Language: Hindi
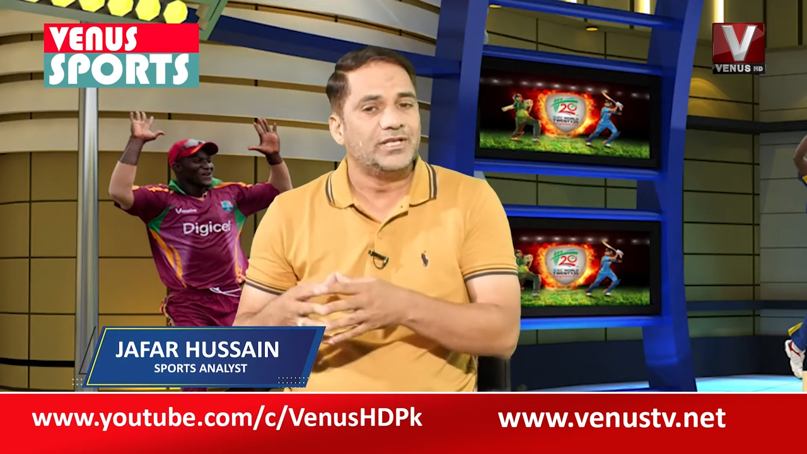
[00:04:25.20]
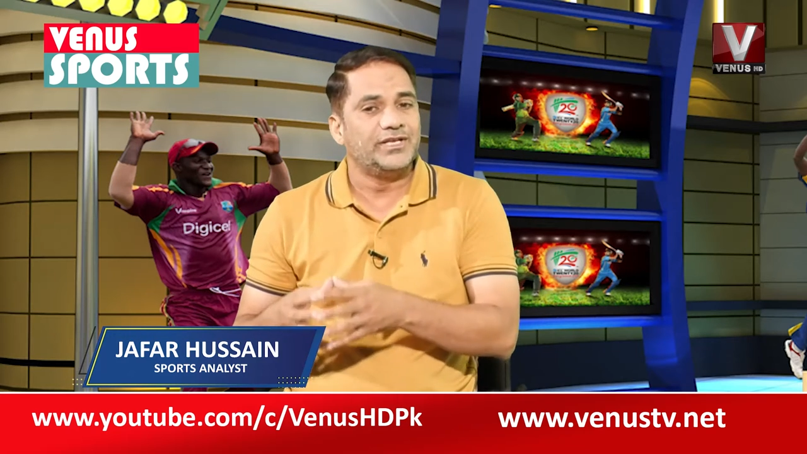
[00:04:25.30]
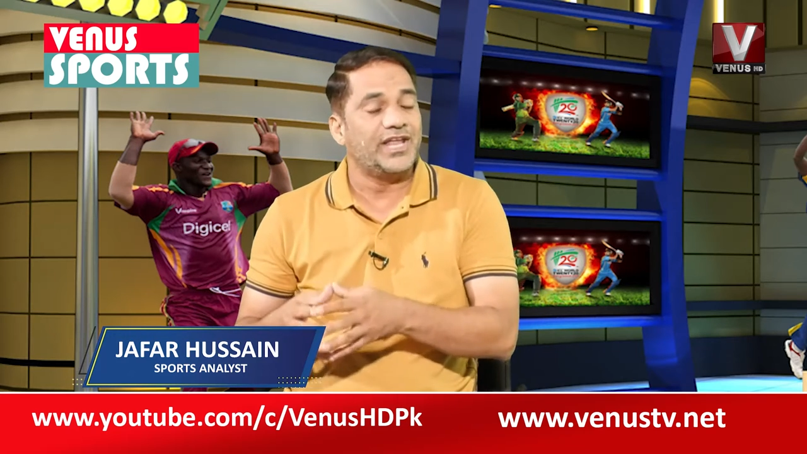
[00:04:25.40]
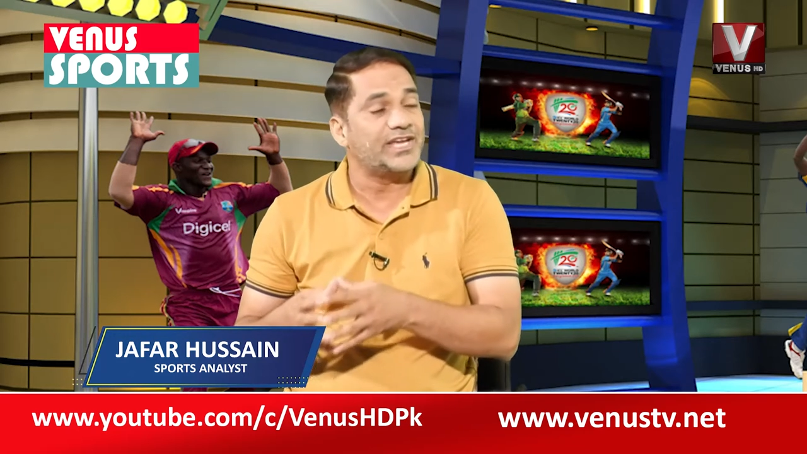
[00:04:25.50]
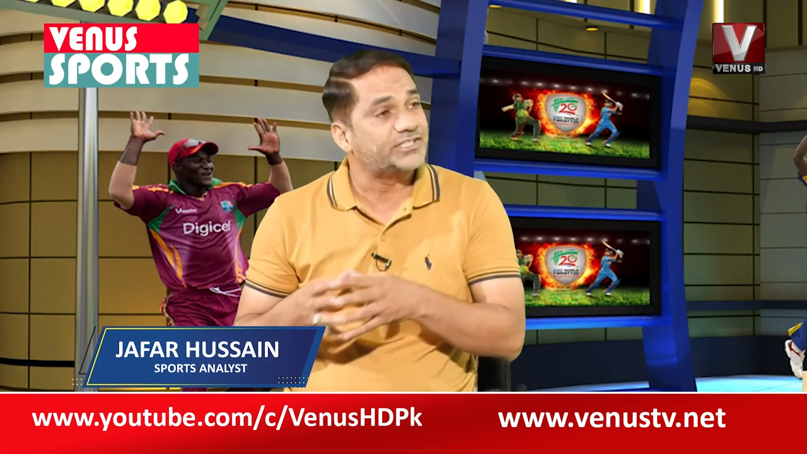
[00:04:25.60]

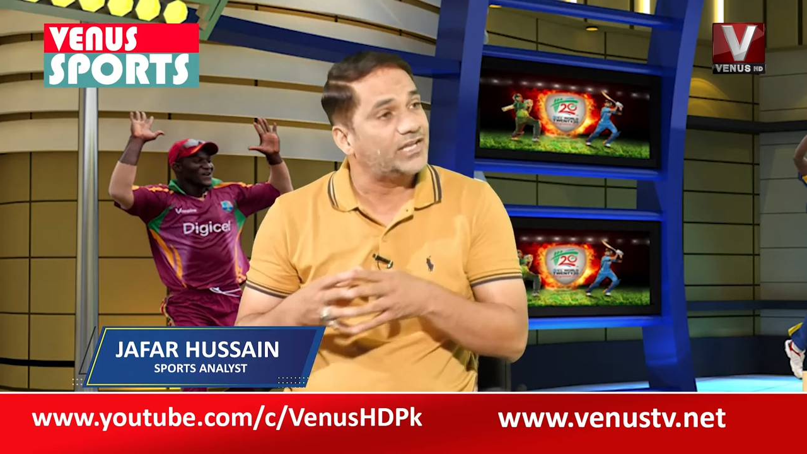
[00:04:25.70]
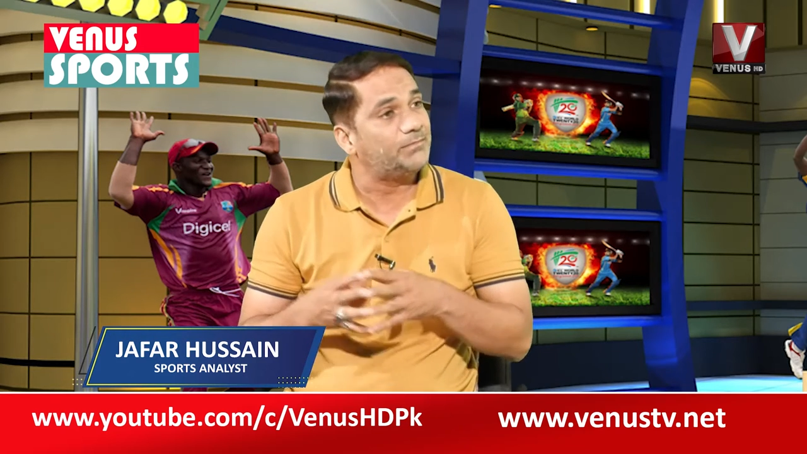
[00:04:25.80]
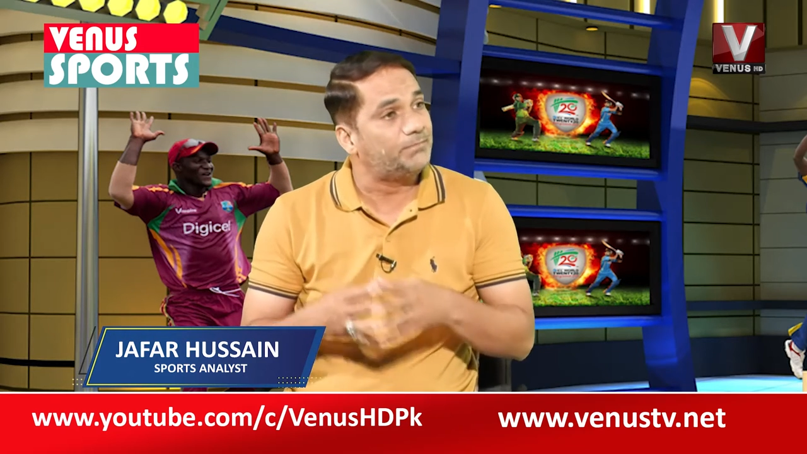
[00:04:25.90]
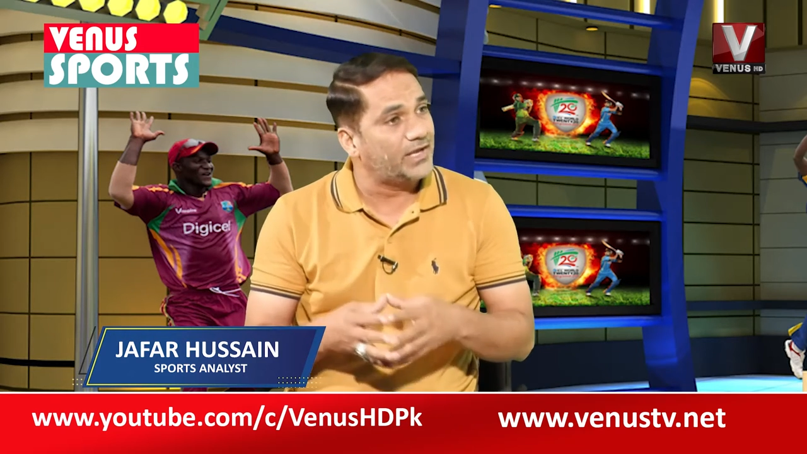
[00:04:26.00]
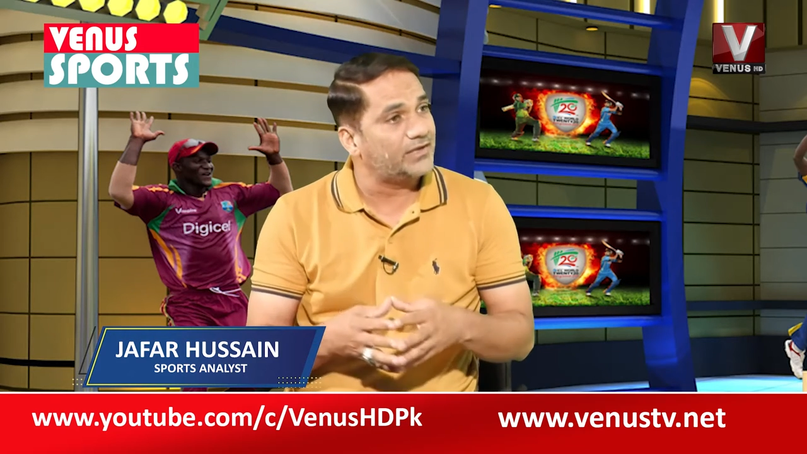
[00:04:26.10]
नेशनल
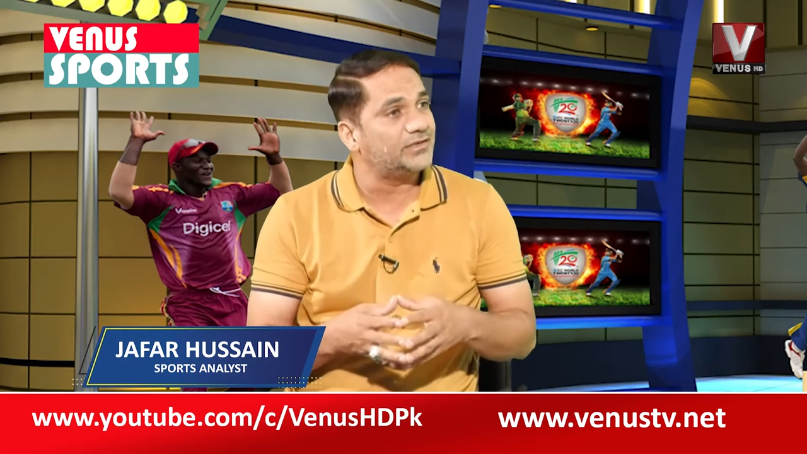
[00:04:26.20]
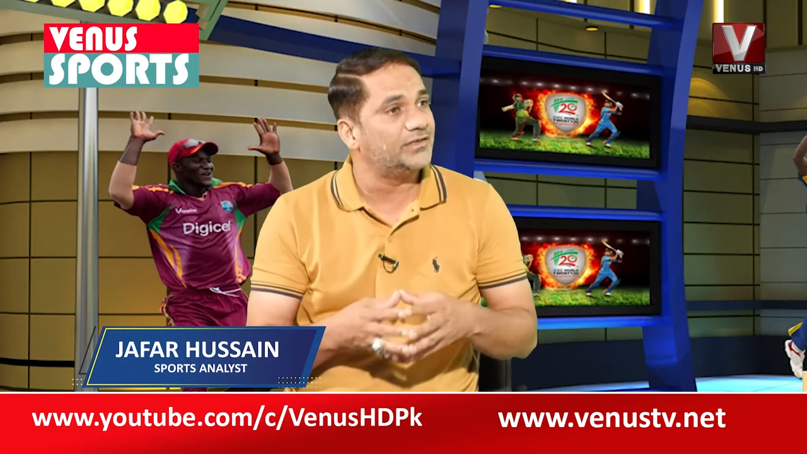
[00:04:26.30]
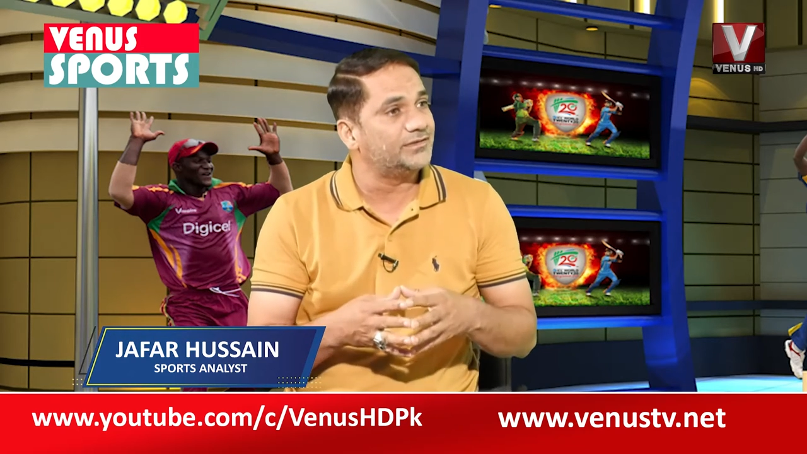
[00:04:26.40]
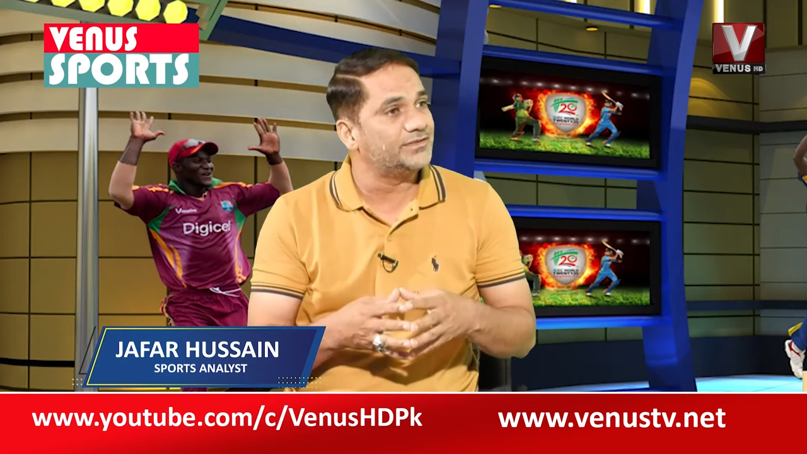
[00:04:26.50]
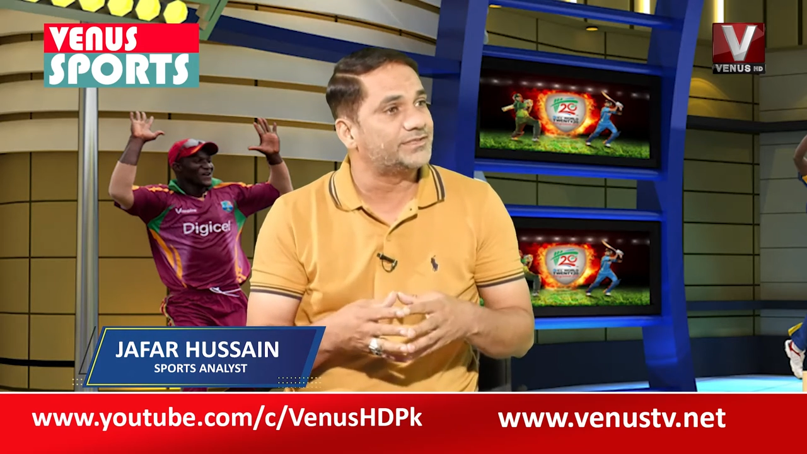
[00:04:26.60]
बैंक
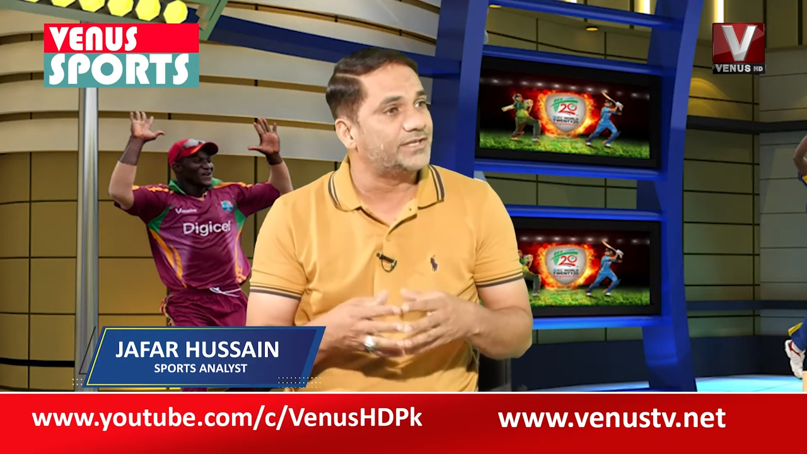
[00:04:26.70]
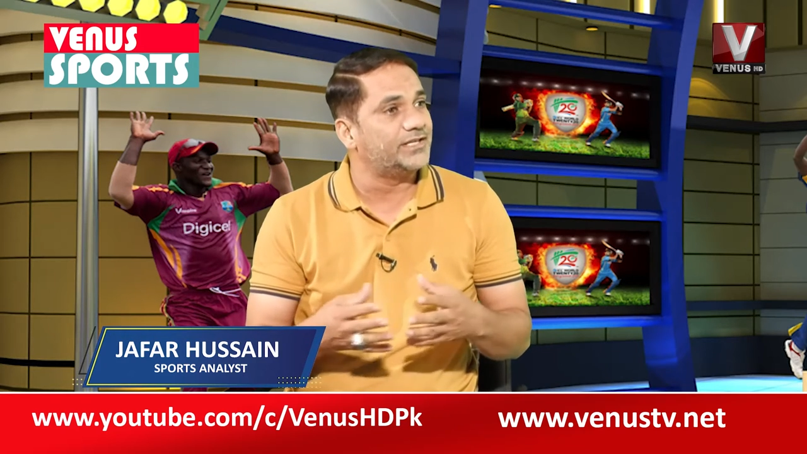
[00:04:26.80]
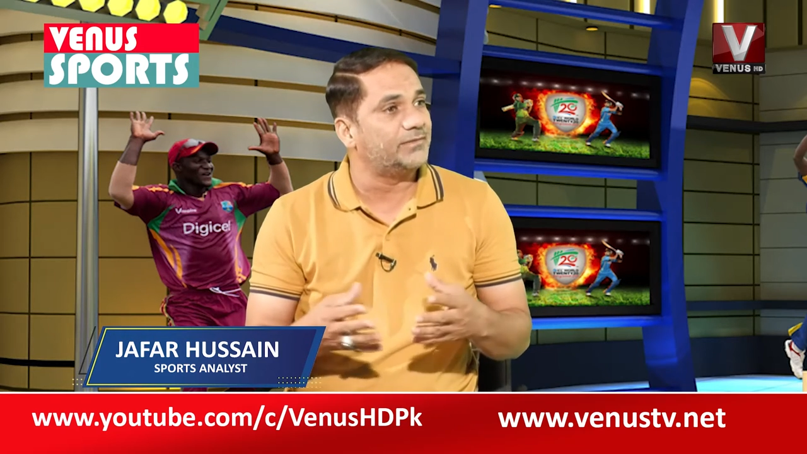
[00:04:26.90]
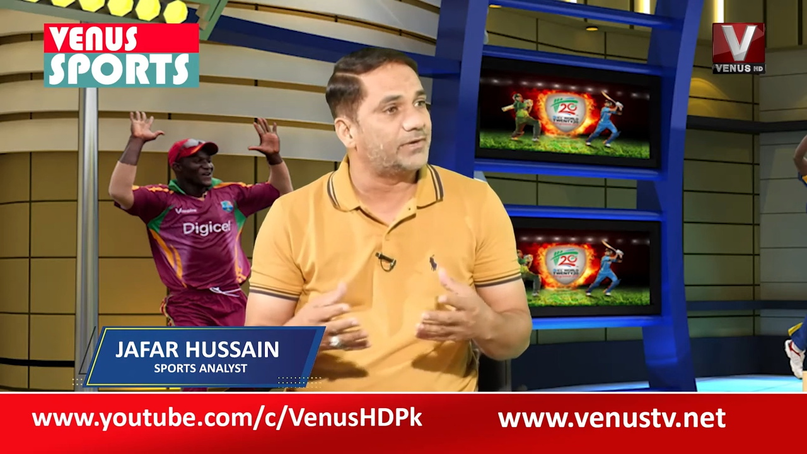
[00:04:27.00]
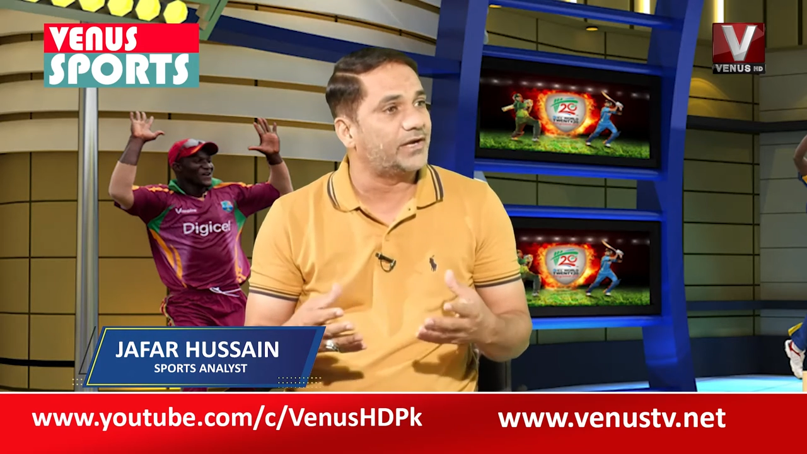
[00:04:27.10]

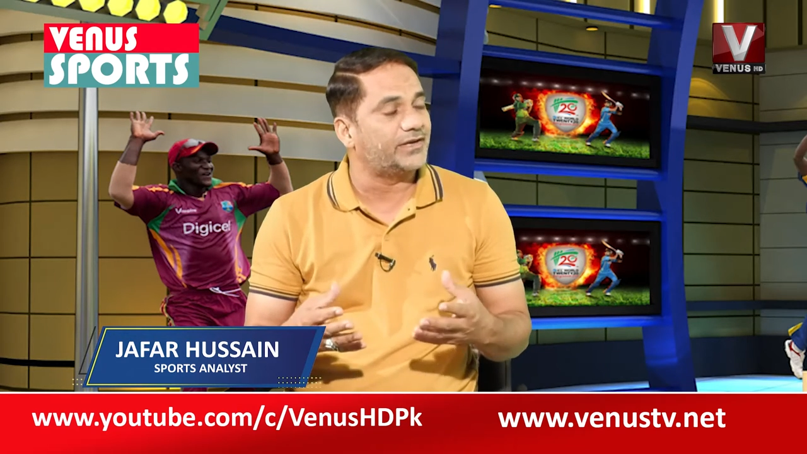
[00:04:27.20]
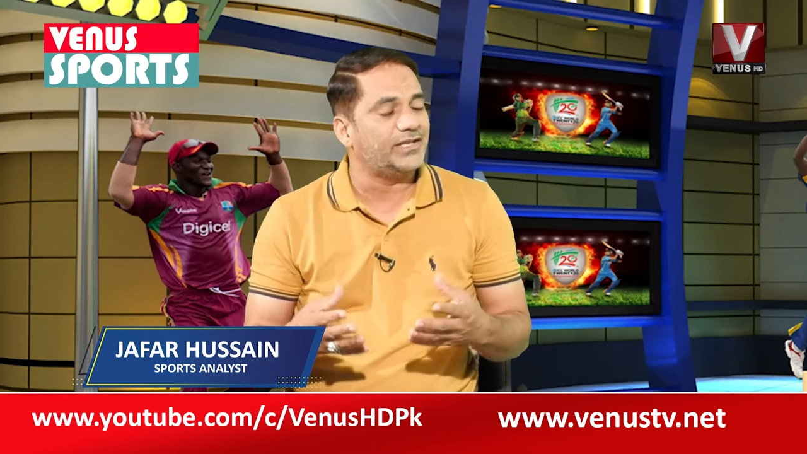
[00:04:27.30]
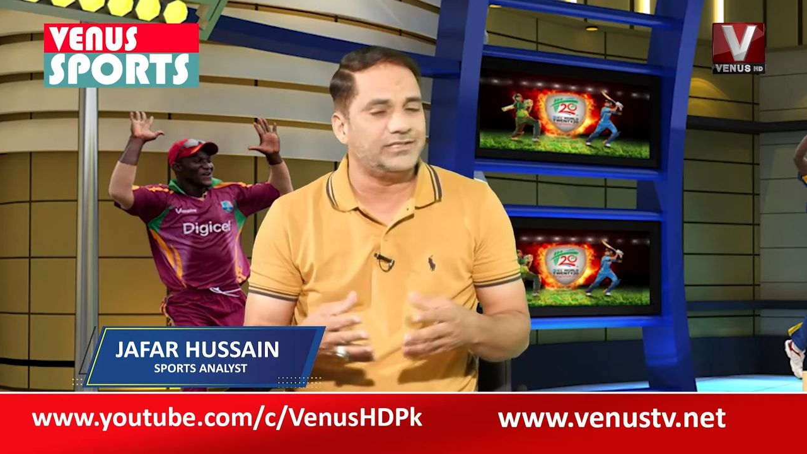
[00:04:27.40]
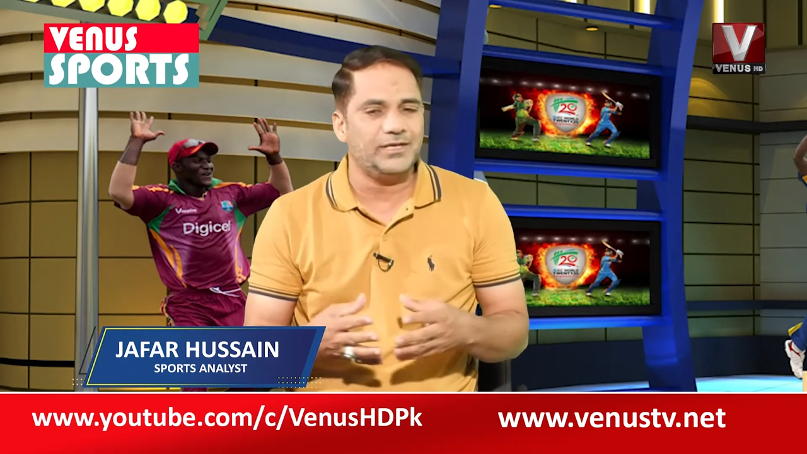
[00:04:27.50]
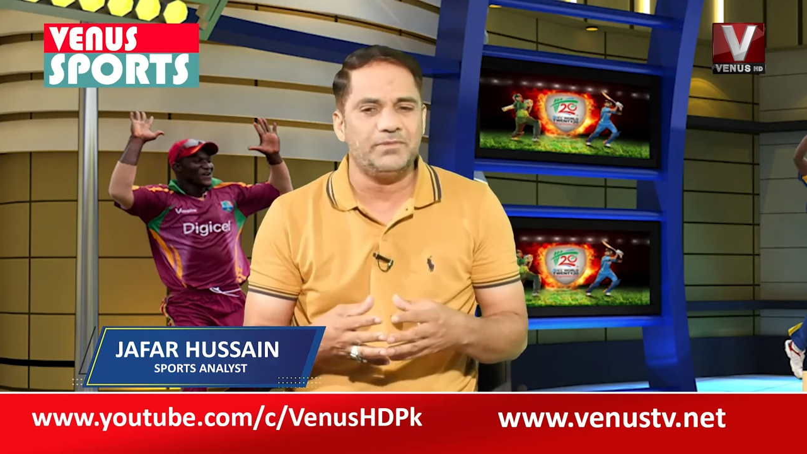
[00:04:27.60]
स्टेडियम रख रहे हैं ये